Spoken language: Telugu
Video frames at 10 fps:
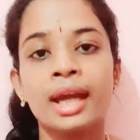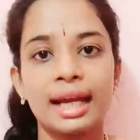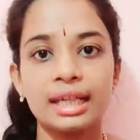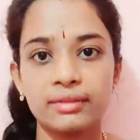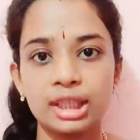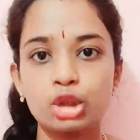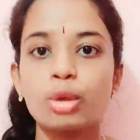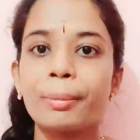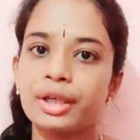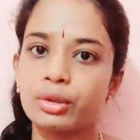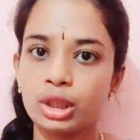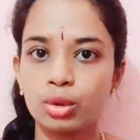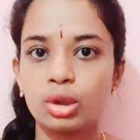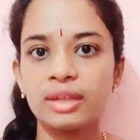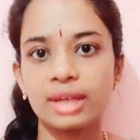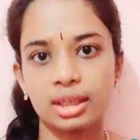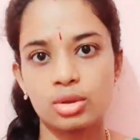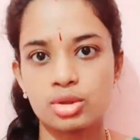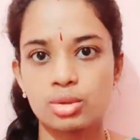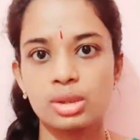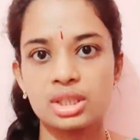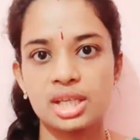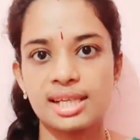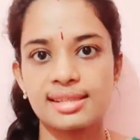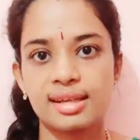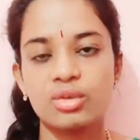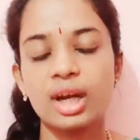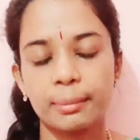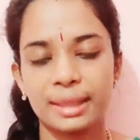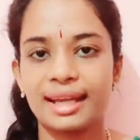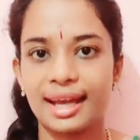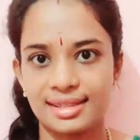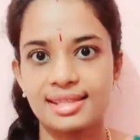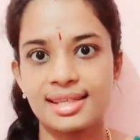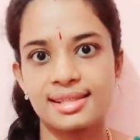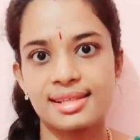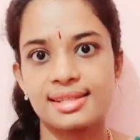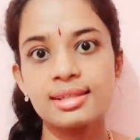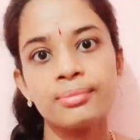అండ్ వీటితో పాటు ఇంకొన్ని వర్కౌట్స్ కూడా చేస్తున్నాను ఐ మీన్ ఎక్సర్సైజెస్